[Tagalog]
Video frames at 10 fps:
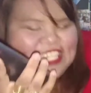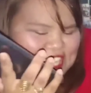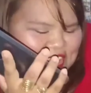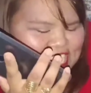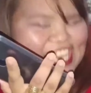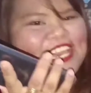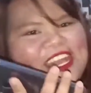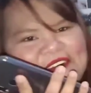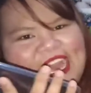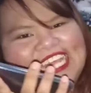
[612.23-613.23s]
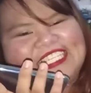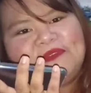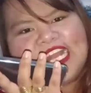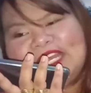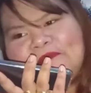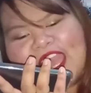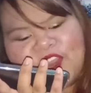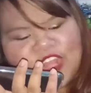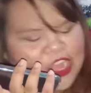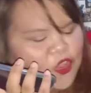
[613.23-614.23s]
Miss, sorry. Para sa vlog,
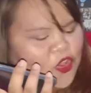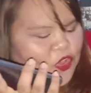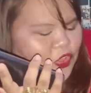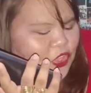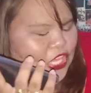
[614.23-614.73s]
nag-prank call ako.